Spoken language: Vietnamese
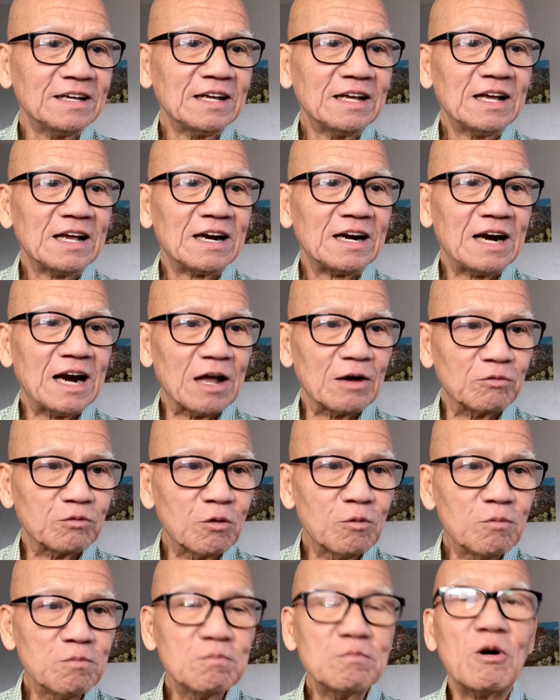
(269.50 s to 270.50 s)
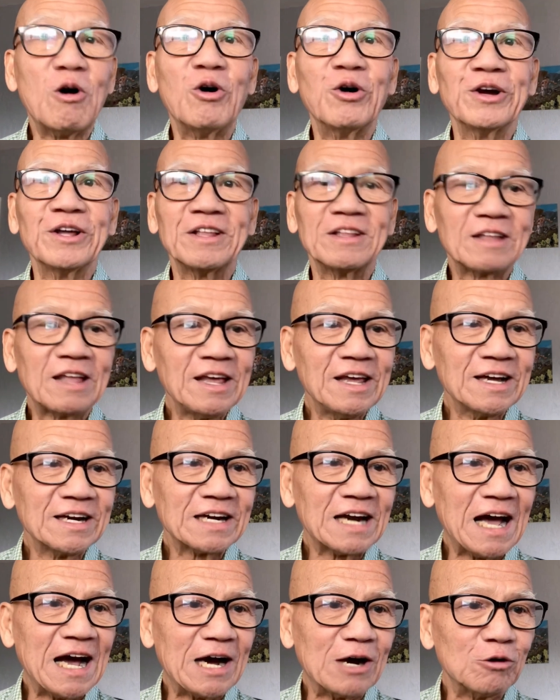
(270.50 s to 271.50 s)
là vung bồi thiên
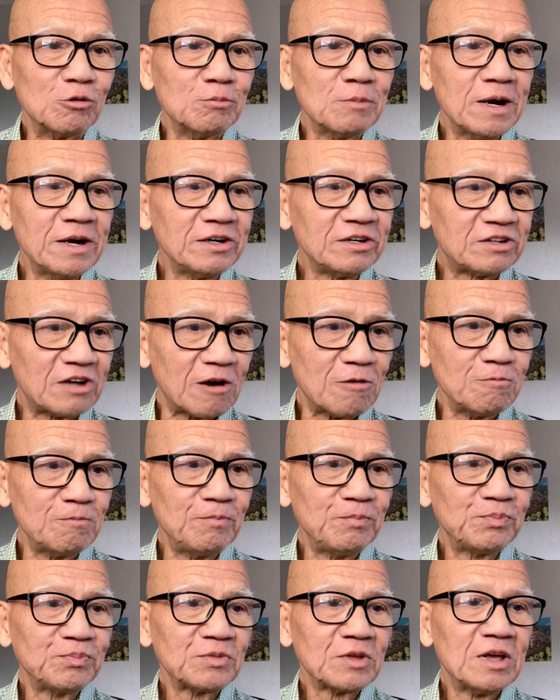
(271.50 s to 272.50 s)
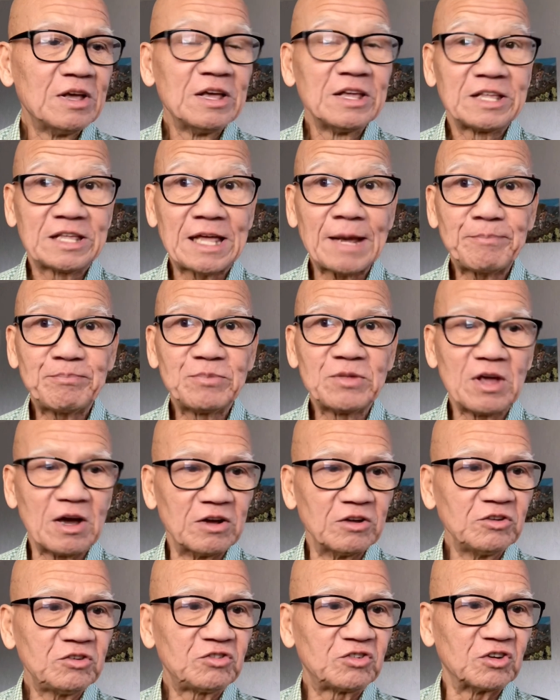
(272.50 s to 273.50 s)
đạo bên trong chấp
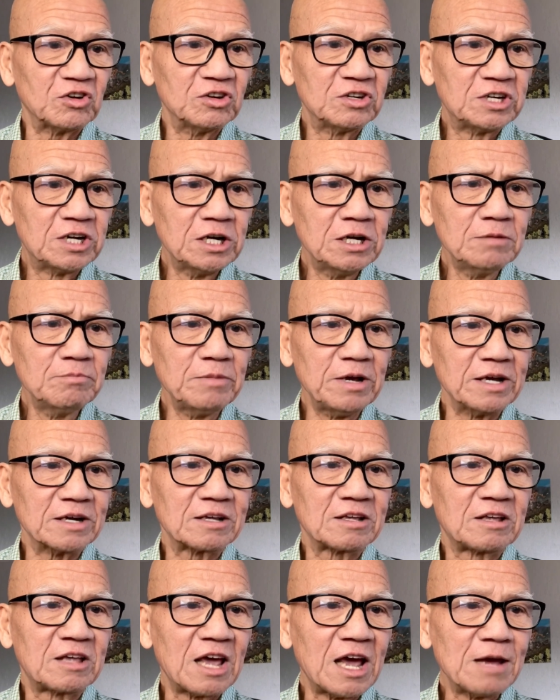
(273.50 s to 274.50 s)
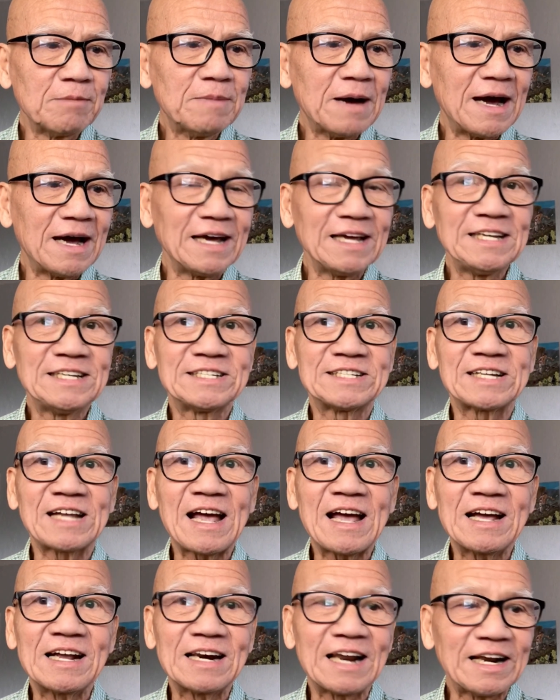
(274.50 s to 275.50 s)
nhận sự khinh miệt chê bai
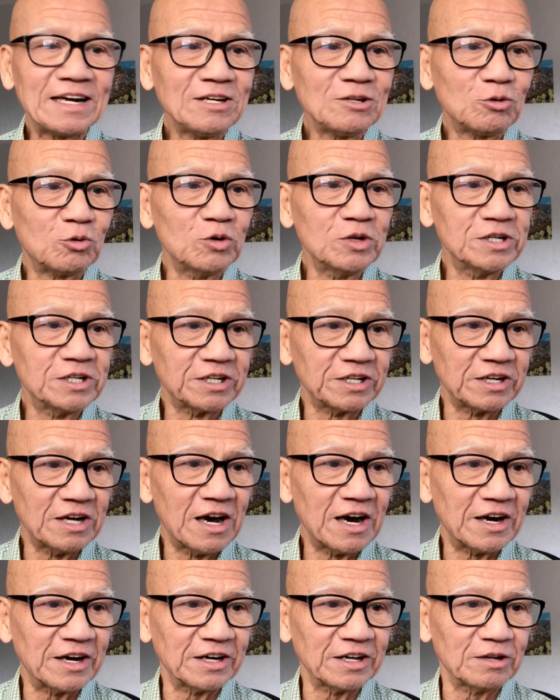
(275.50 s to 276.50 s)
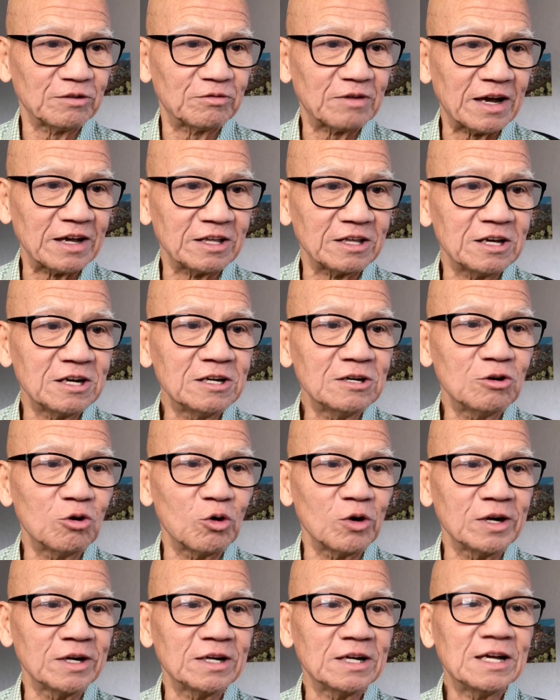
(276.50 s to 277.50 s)
xa lánh của người đời và dư
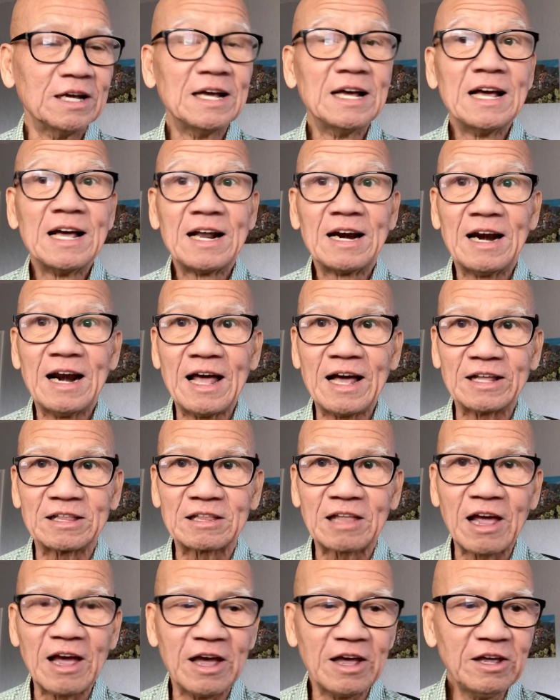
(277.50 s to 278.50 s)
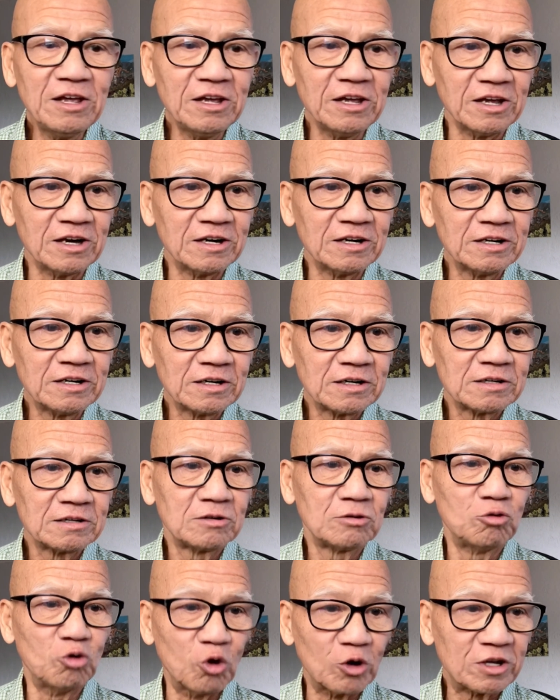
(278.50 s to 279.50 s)
luận là thể hiện
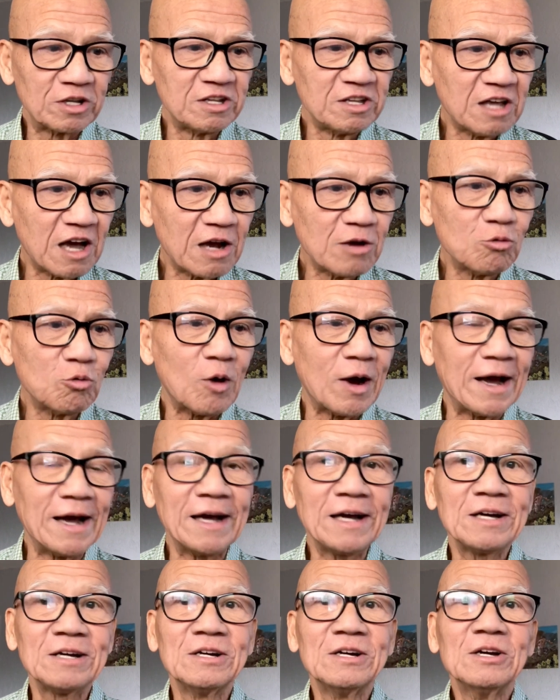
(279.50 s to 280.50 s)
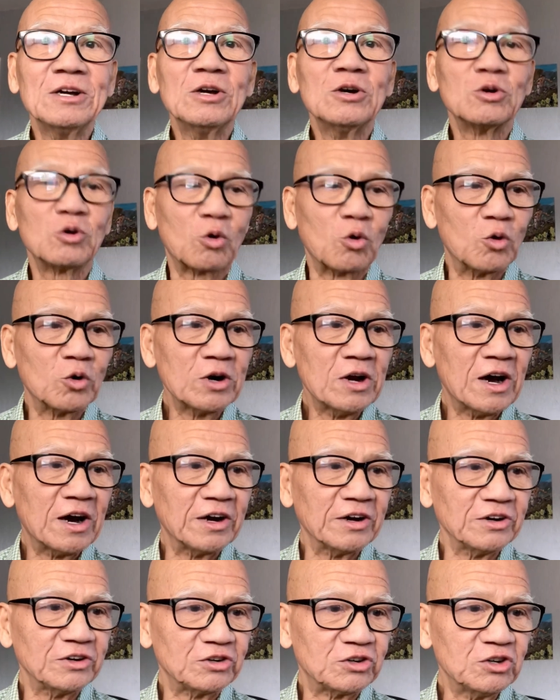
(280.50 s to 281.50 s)
luật nhân quả của
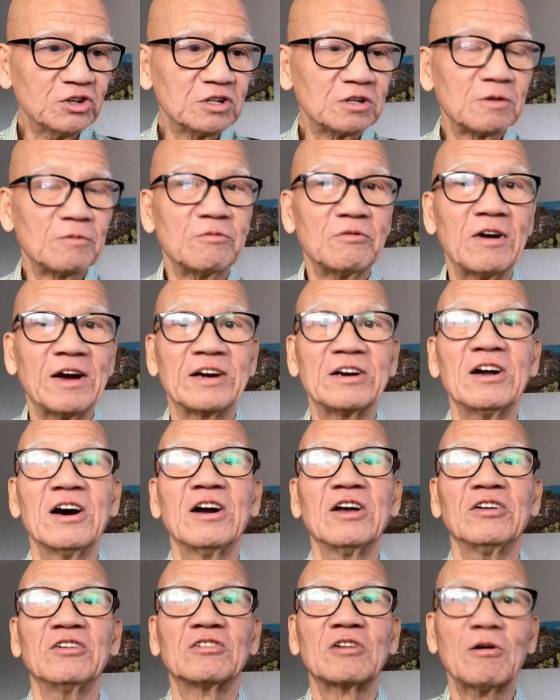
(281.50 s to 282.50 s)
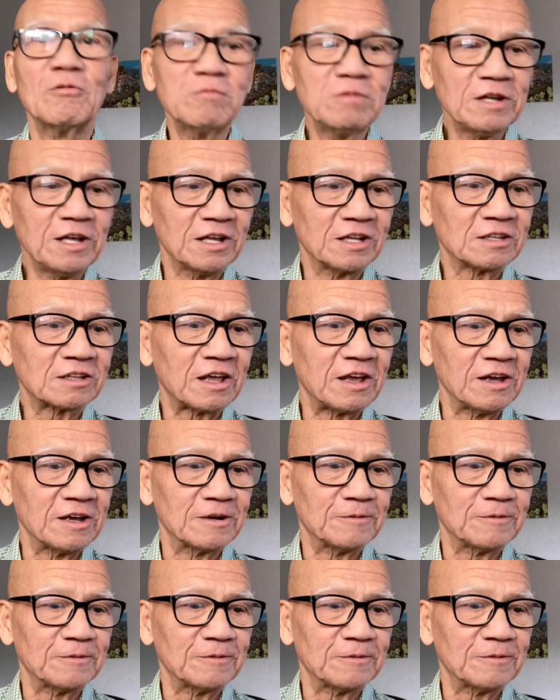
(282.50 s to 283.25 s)
đời trước và đời sống hiện tiền